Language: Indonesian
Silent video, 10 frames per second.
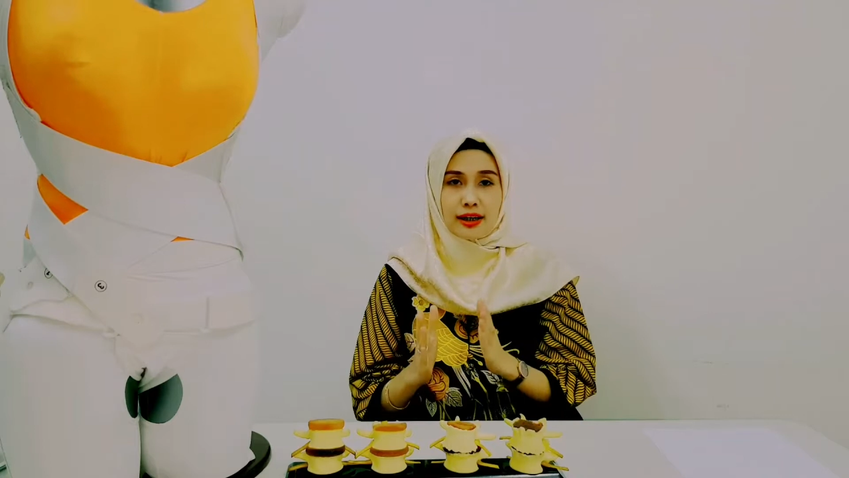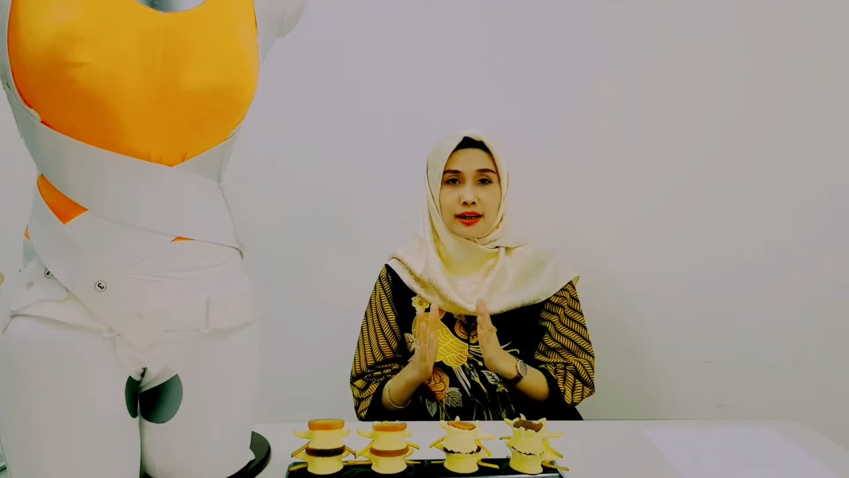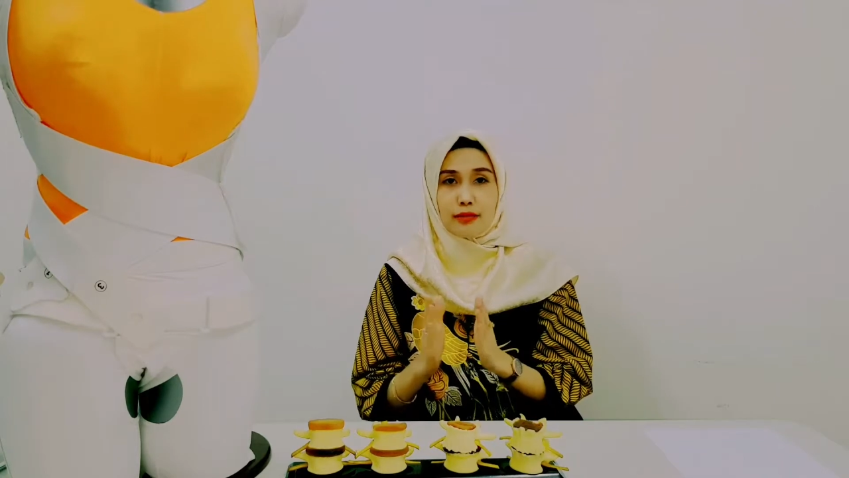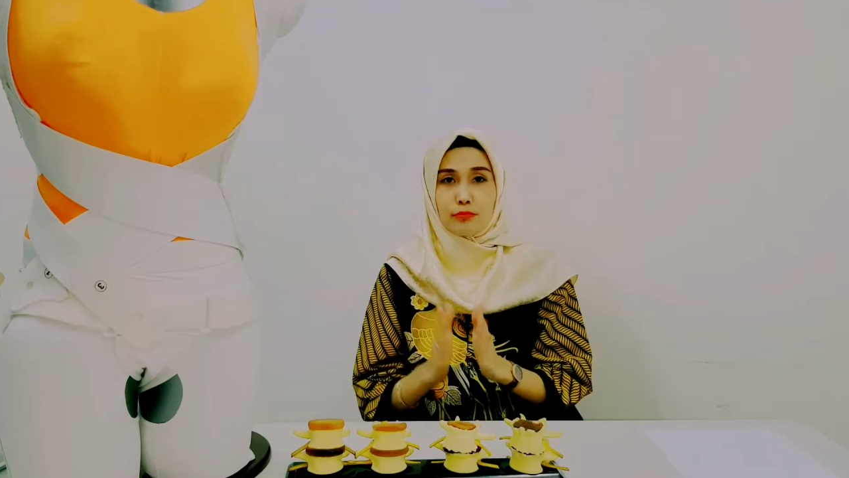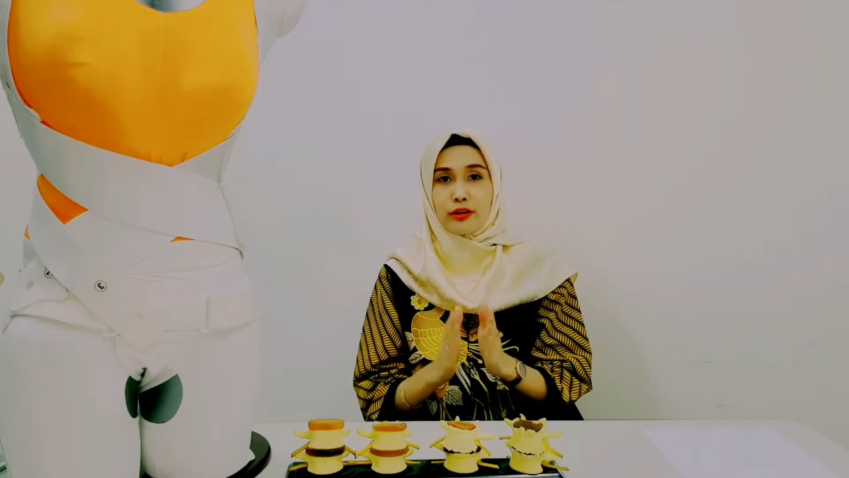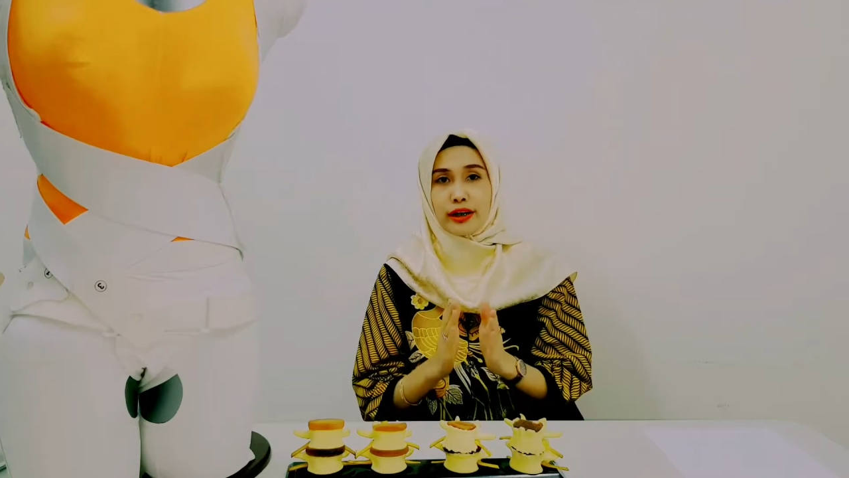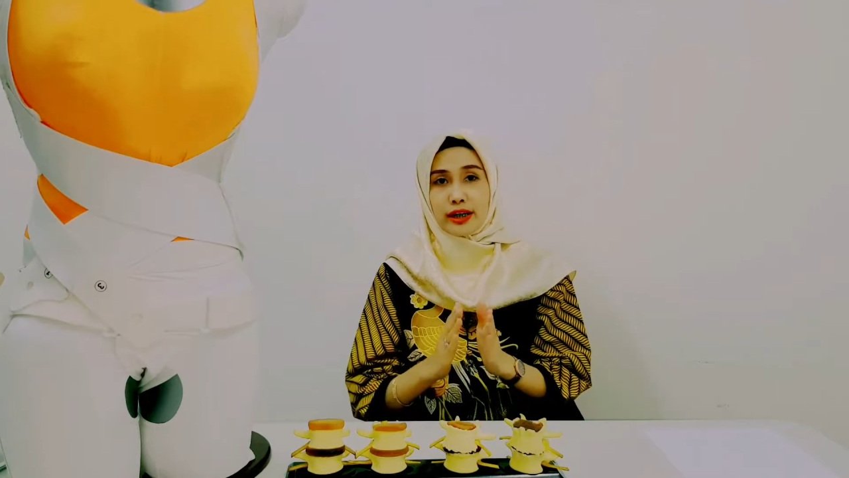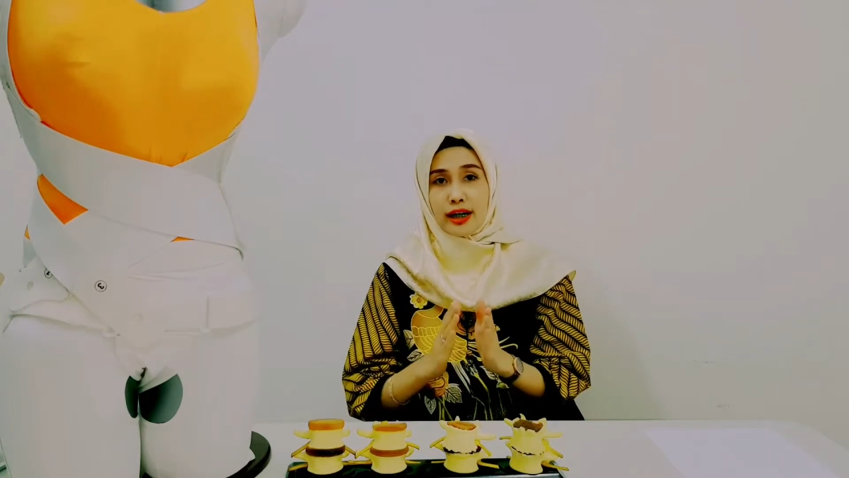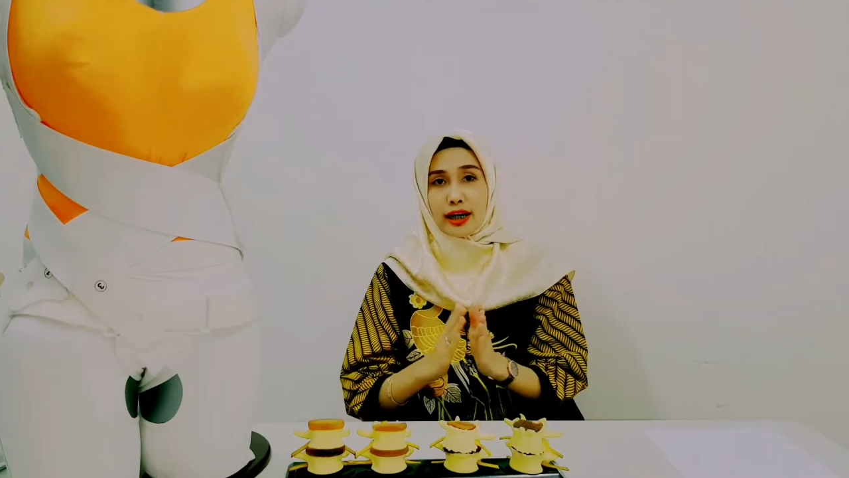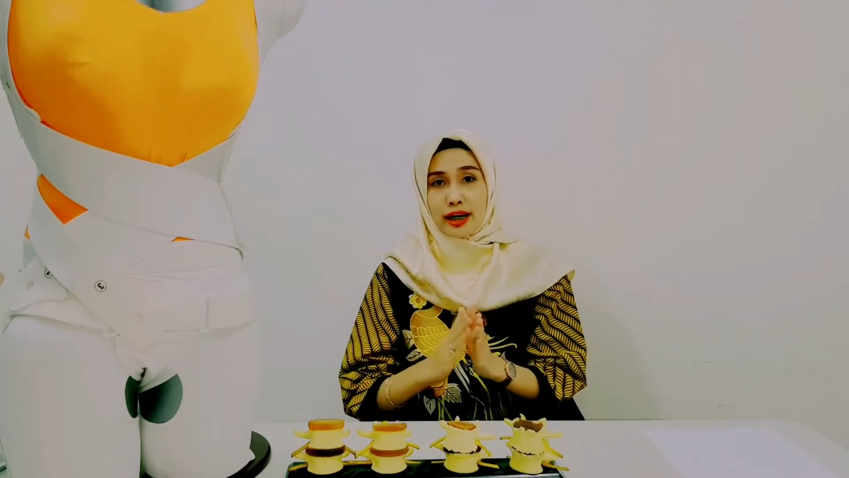kita
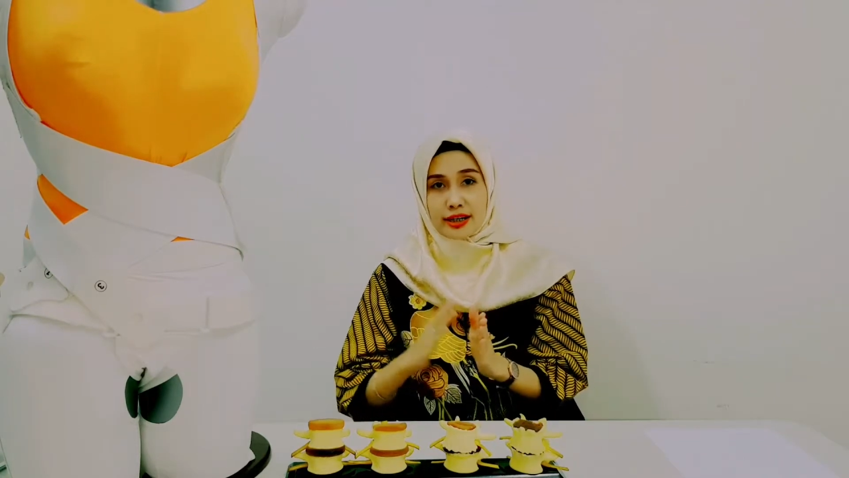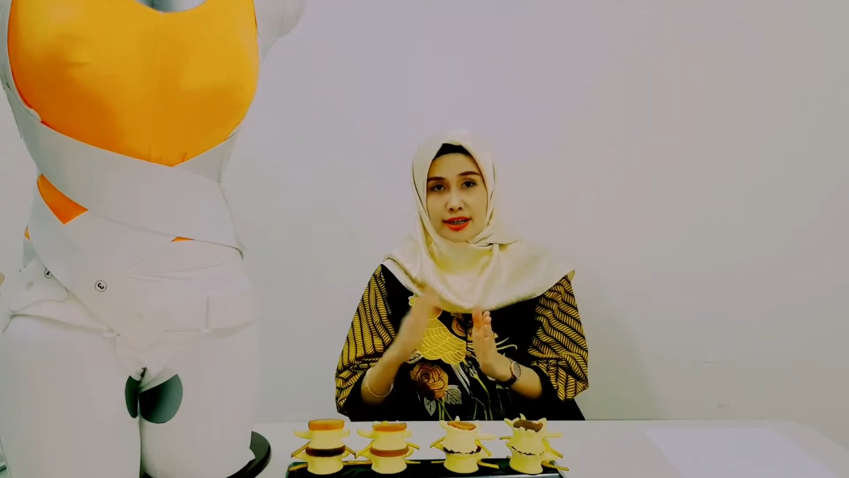mulai agak